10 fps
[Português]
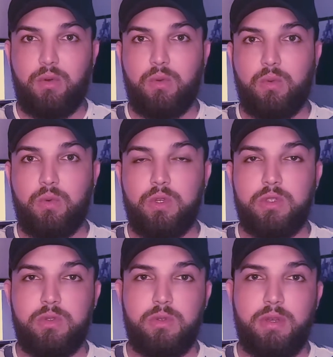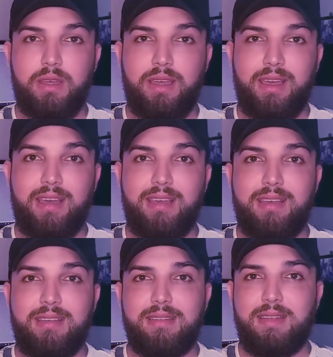O curso é
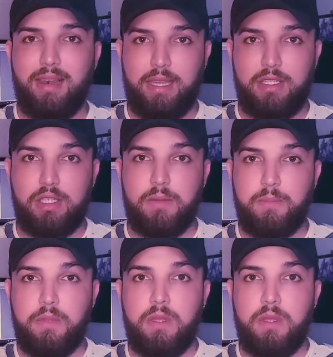excelente.